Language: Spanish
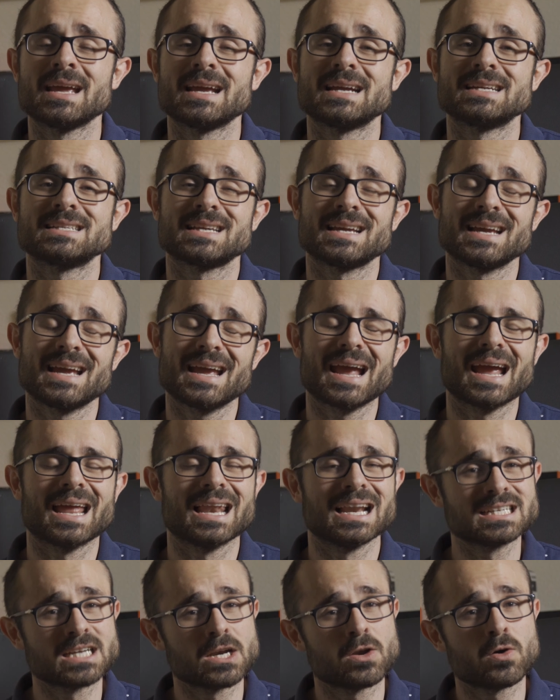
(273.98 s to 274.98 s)
es que
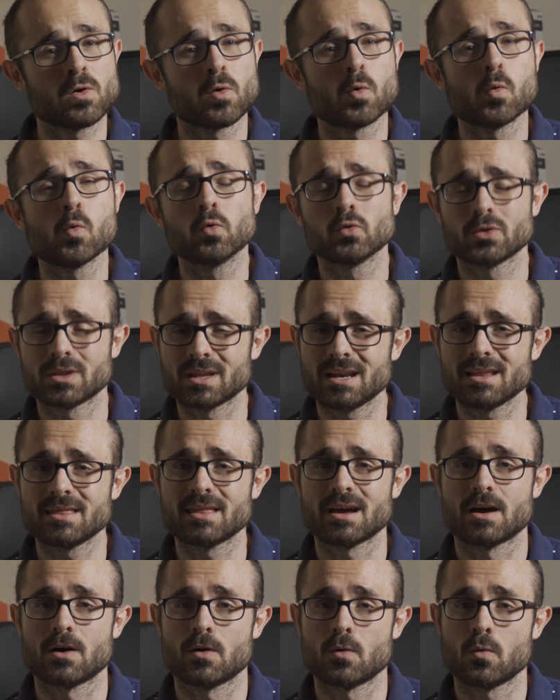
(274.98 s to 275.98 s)
el S-Log
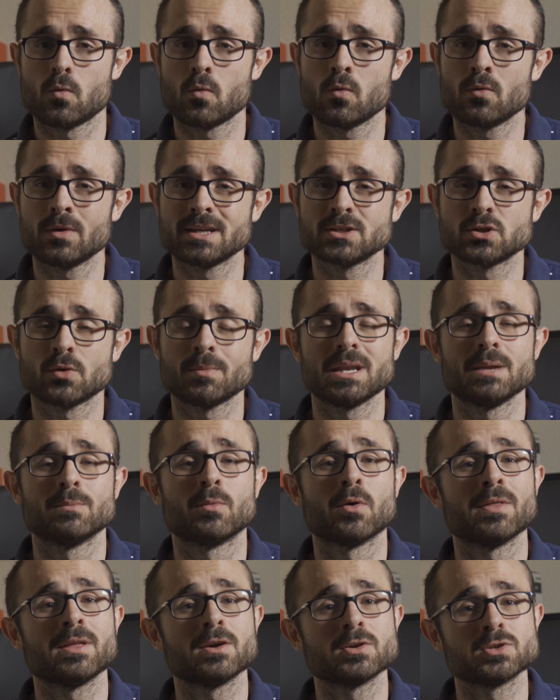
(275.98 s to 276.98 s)
utiliza un ISO
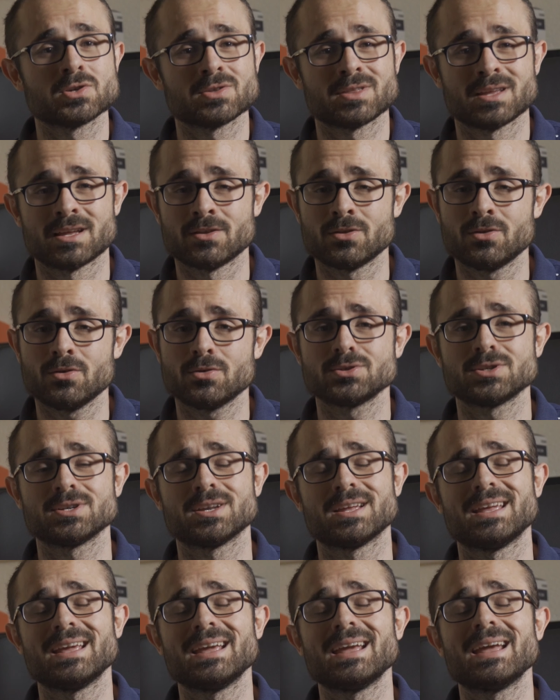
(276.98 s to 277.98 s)
mínimo de 800
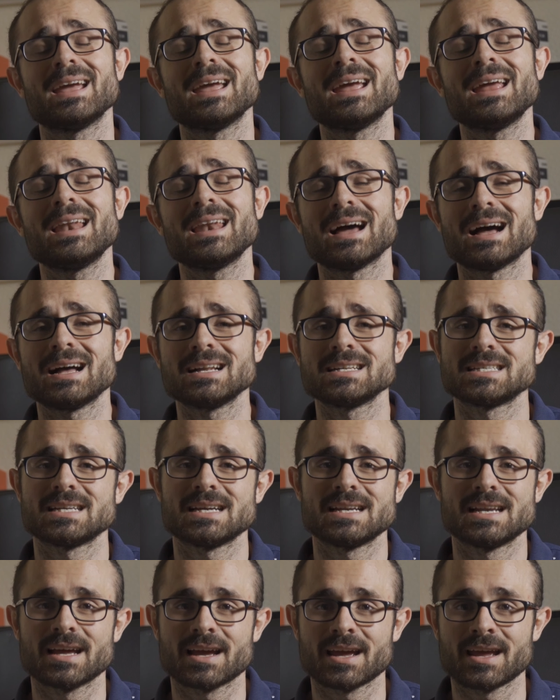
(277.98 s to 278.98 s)
y el
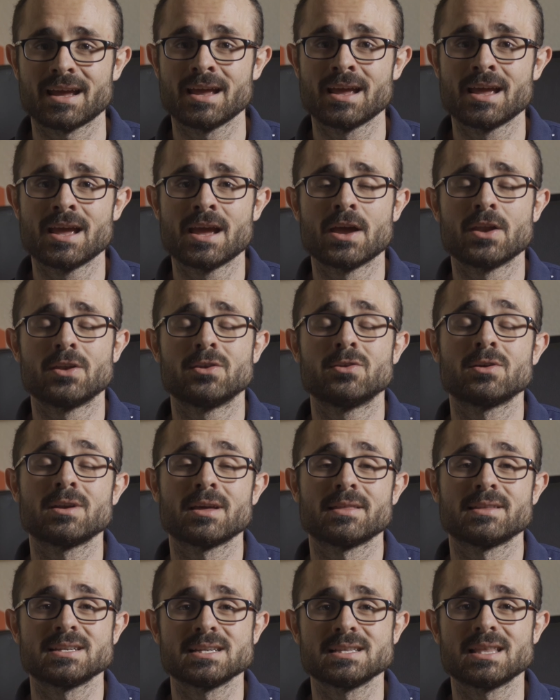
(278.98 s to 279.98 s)
HLG no
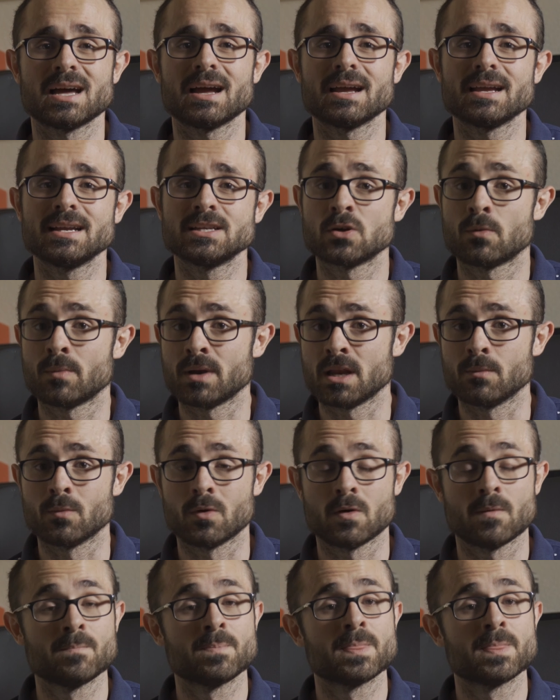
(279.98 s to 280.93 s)
necesita ISO mínimo.